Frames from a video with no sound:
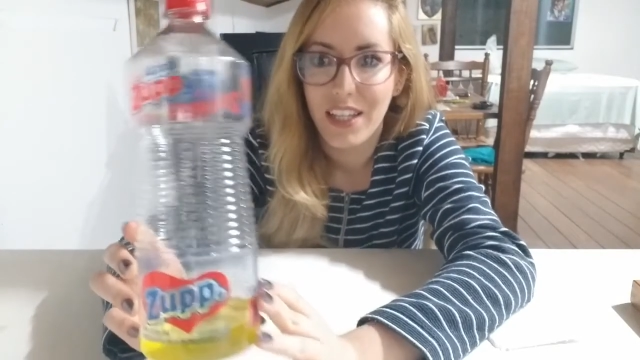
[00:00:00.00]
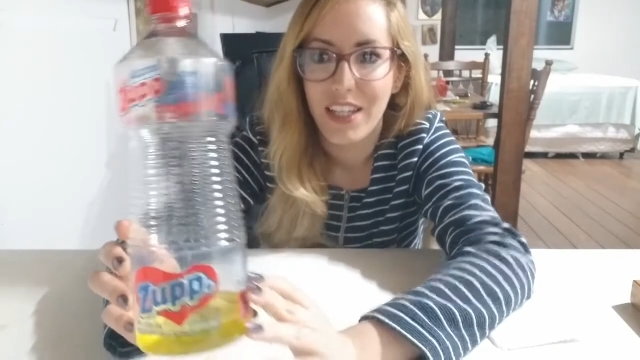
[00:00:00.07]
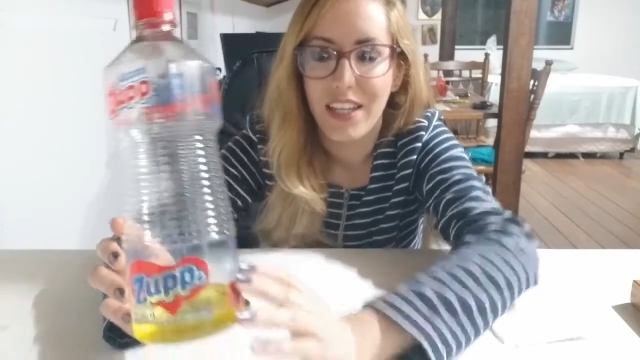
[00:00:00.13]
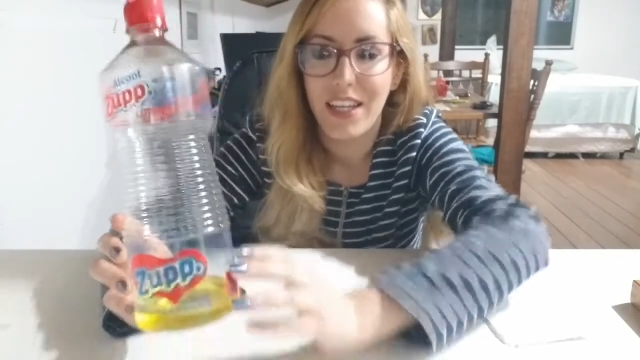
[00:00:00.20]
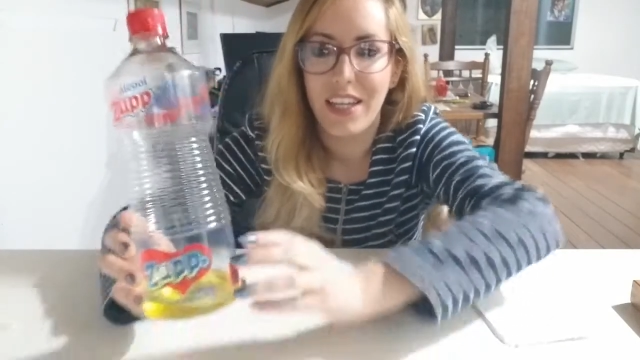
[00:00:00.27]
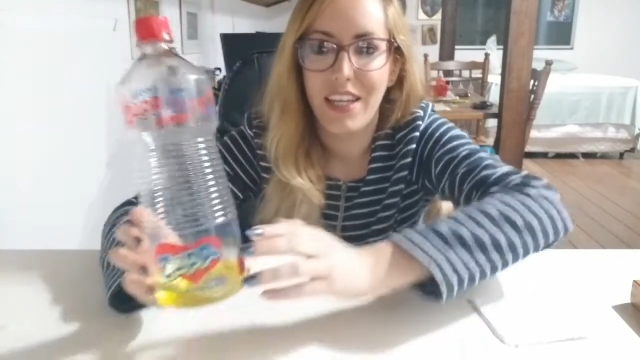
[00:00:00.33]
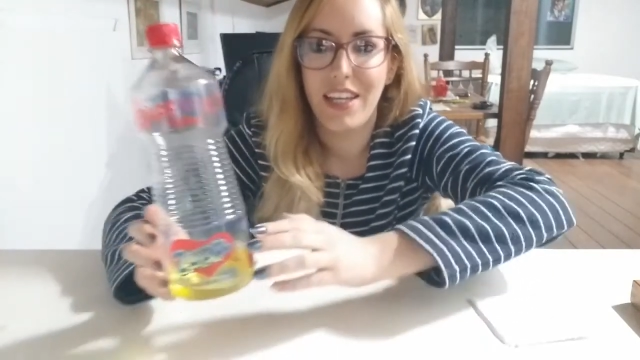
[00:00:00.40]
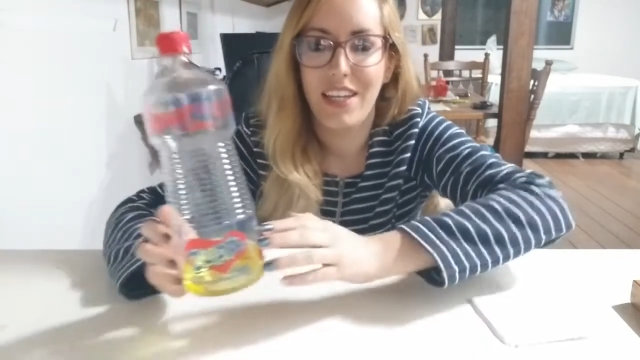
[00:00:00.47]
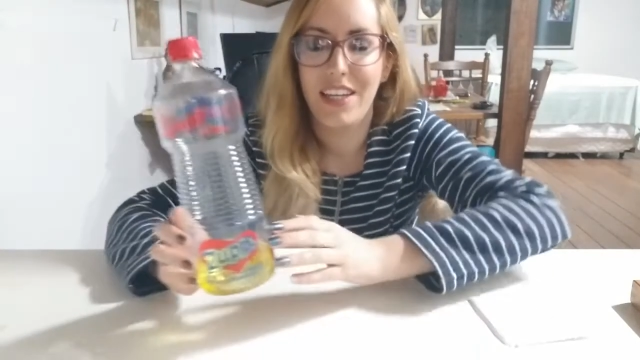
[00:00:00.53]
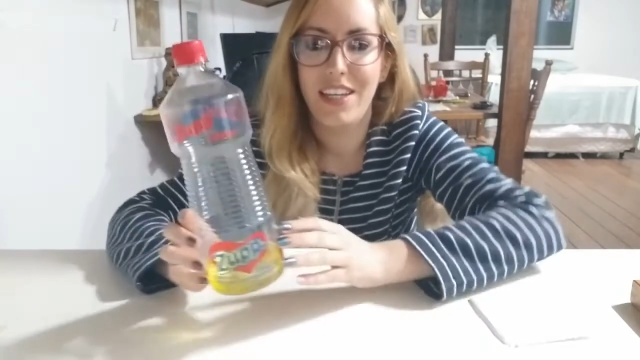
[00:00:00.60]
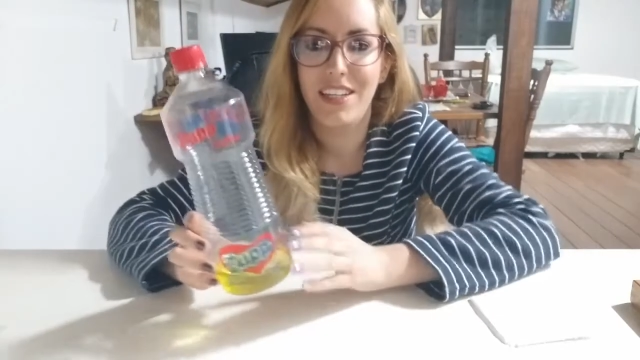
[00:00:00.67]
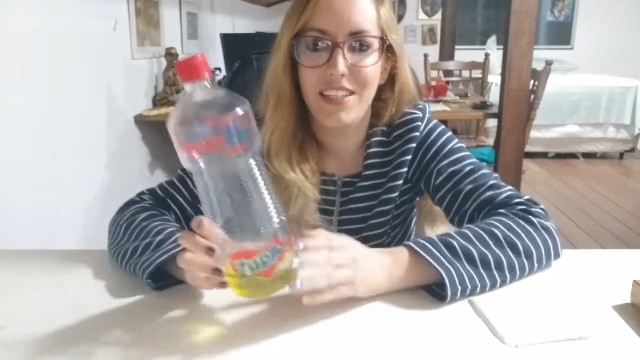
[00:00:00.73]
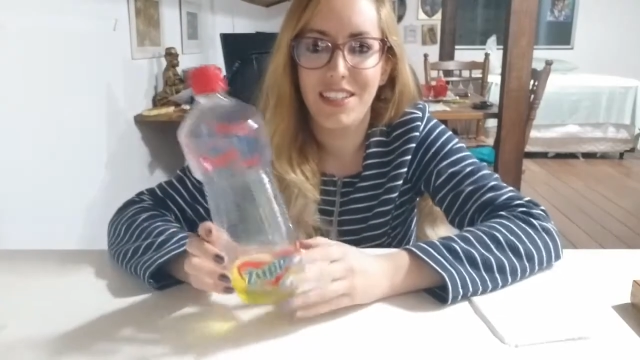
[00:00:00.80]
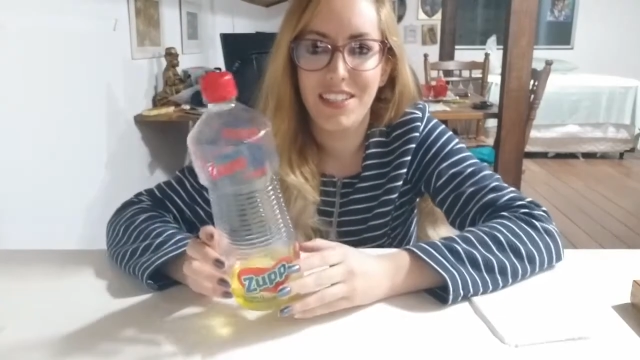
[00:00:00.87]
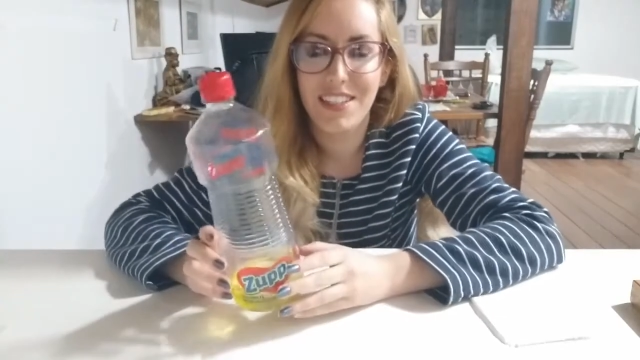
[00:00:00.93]

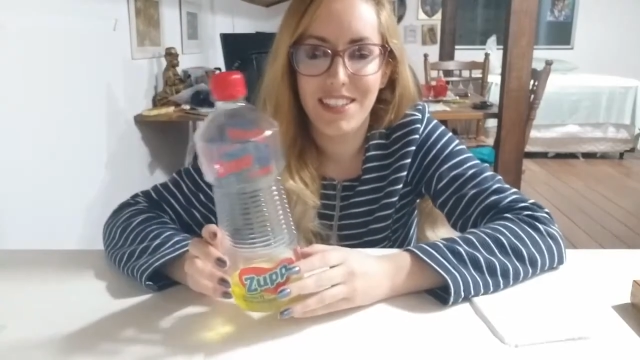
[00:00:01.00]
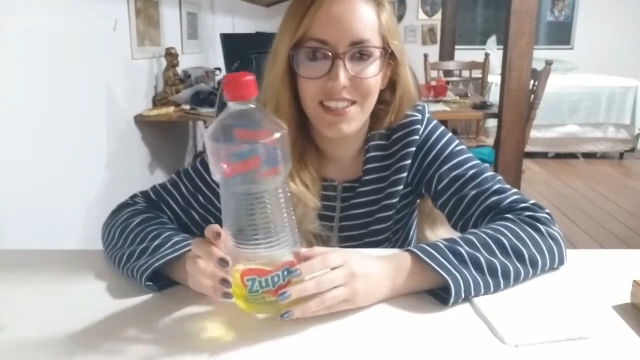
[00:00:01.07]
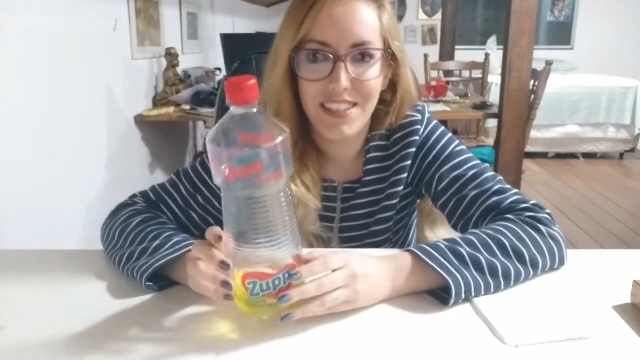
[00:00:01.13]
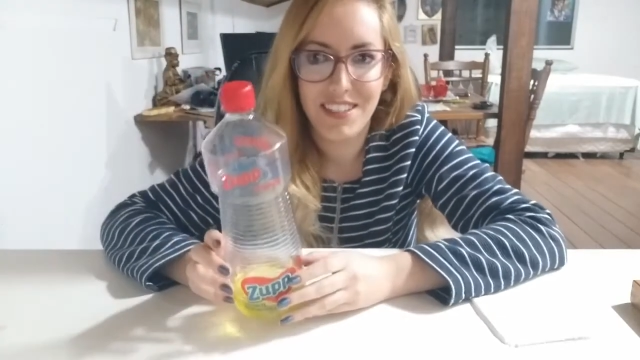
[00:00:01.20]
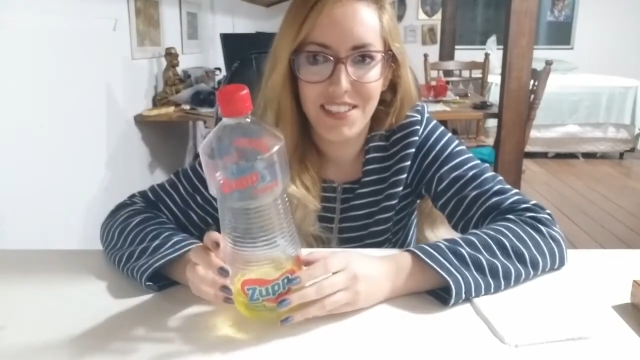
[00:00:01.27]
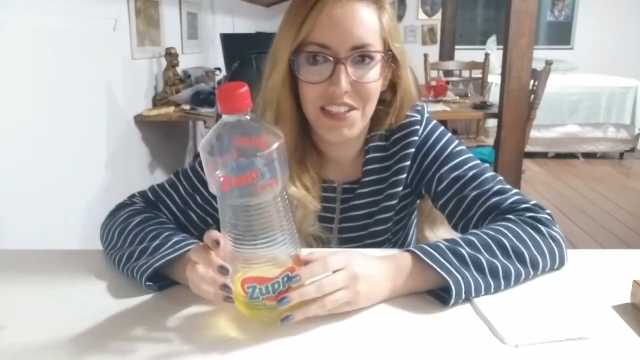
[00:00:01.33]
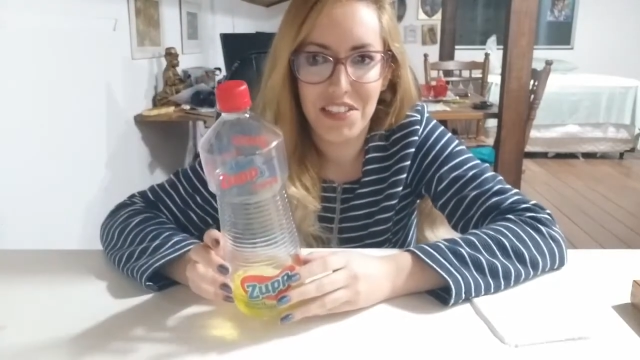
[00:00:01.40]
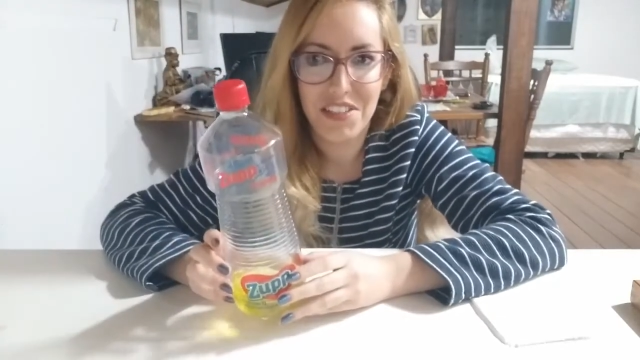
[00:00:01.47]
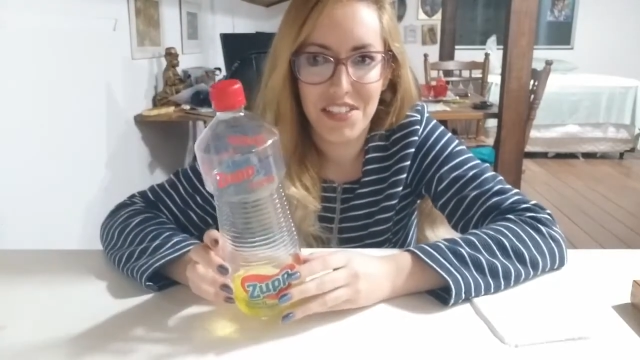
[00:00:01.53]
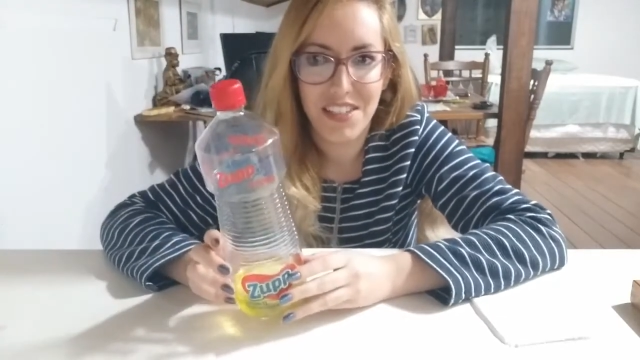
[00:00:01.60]
É, gente,